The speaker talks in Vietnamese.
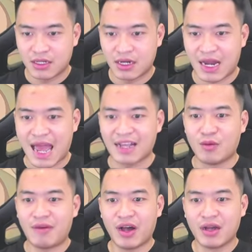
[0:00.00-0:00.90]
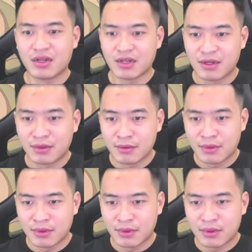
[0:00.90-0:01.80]
Lại Ngưu Ma Vương.
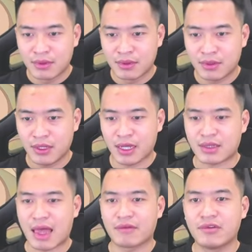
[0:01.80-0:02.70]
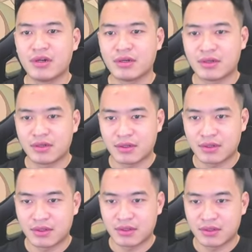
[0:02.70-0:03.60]
Địa Tạng Vương.
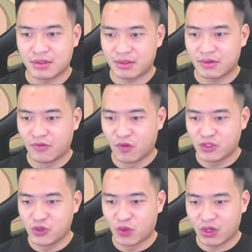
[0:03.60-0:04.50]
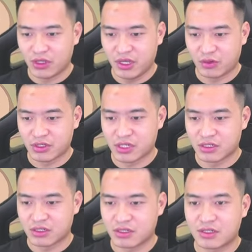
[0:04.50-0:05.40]
Vua chúa nhiều thực
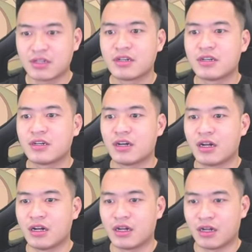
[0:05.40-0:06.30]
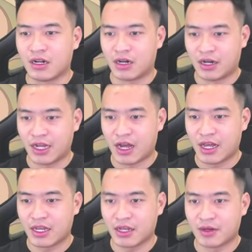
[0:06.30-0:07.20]
sự. Ở đây rồi.
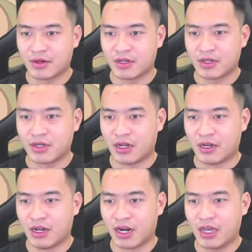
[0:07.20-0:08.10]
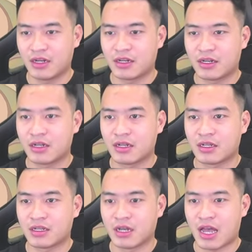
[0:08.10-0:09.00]
Nâng lên
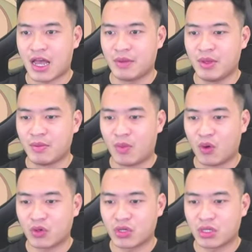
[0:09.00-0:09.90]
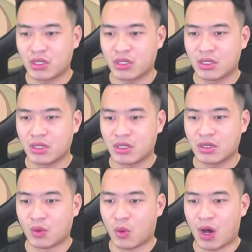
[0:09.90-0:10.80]
hai mươi mốt.
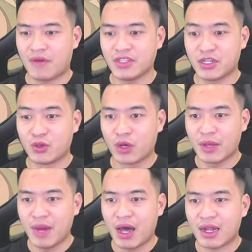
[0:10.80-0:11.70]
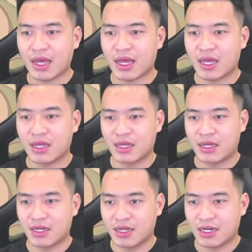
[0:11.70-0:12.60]
Quá vẫn chưa đủ kim đơn nữa hả?
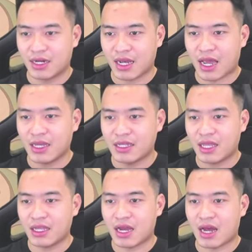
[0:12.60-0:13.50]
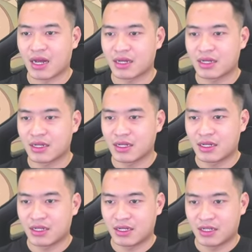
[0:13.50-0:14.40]
Hay thế nhỉ.
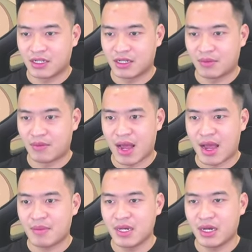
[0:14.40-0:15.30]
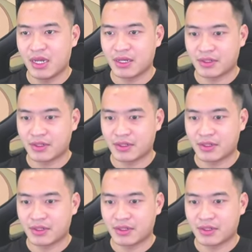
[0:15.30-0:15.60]
ba mươi.